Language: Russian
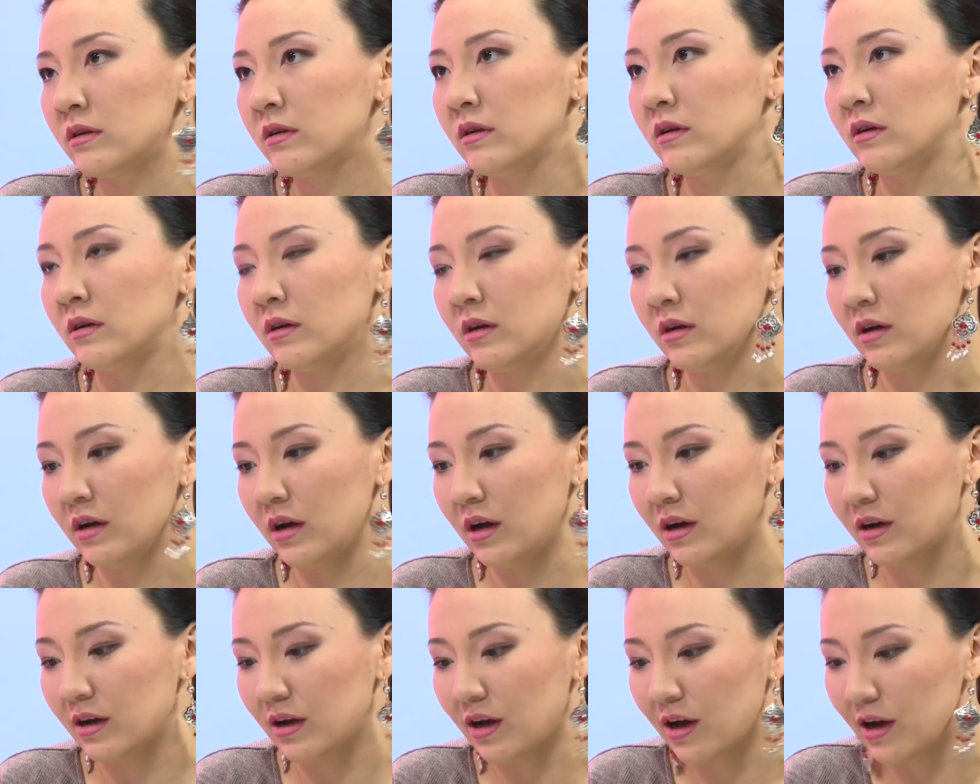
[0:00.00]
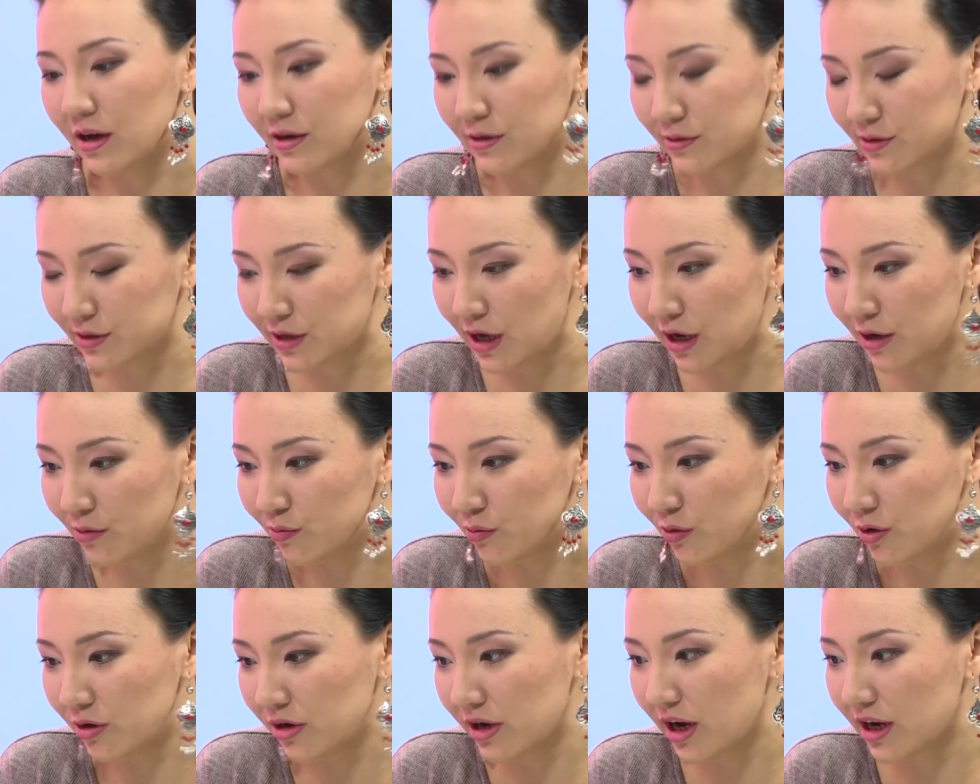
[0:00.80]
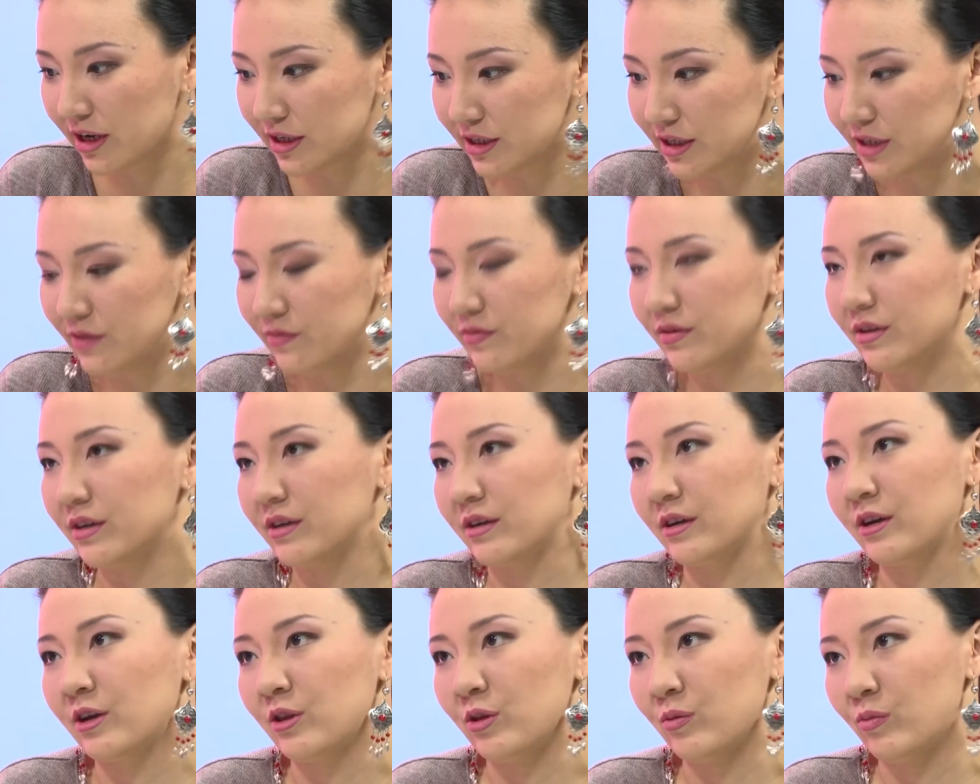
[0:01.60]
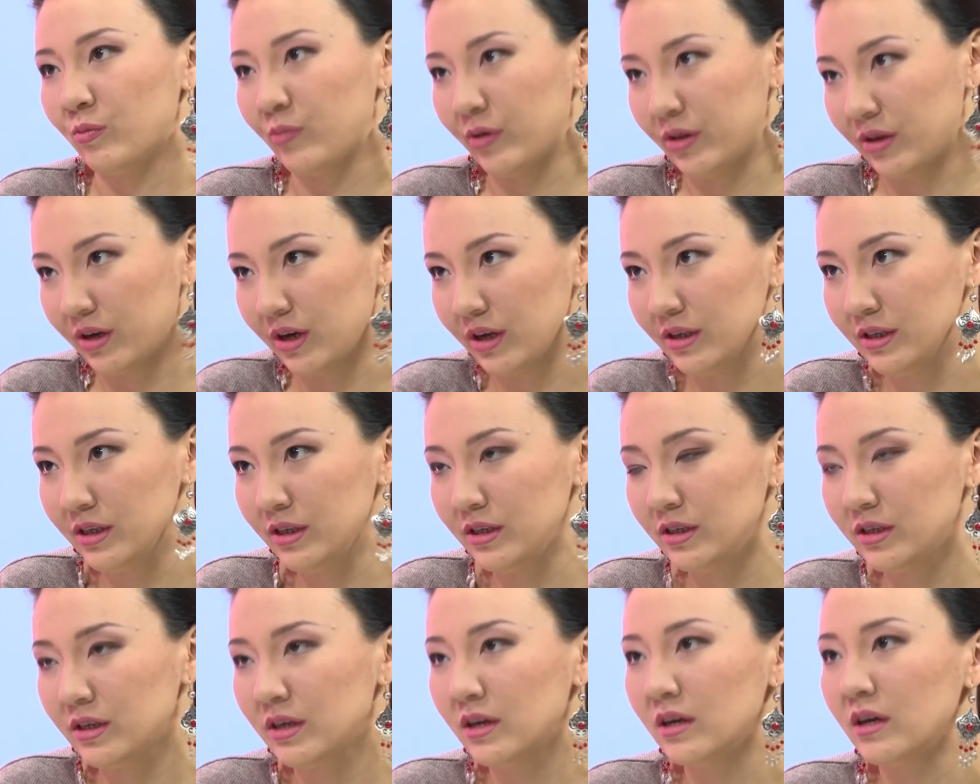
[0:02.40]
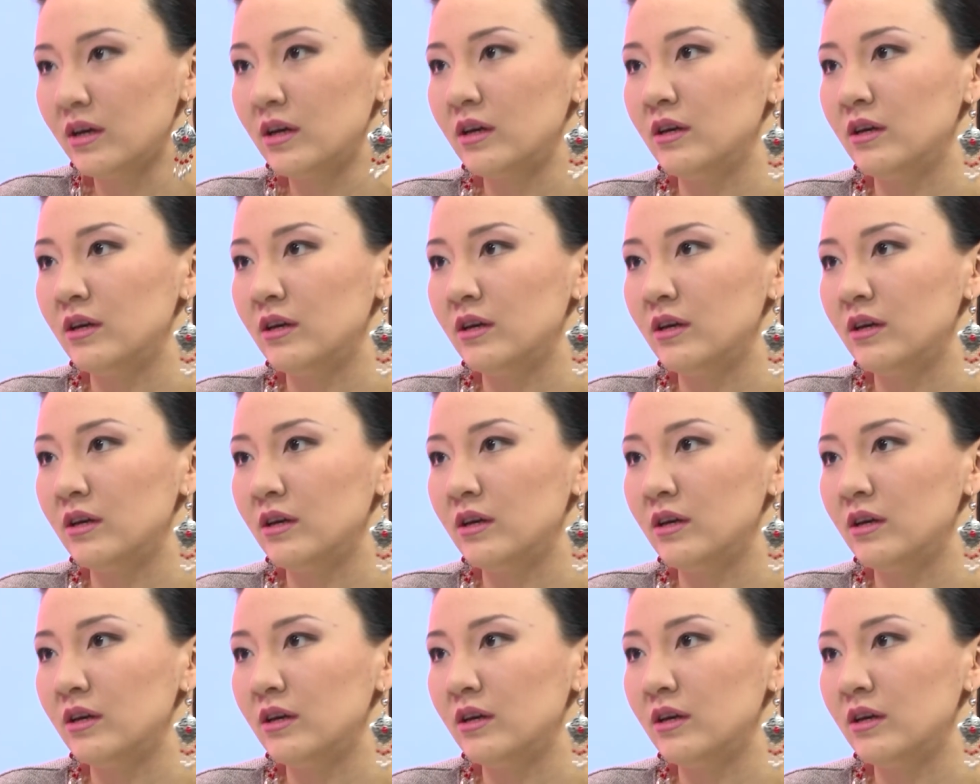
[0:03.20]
Э, а, а, стали более активно к этому подходить,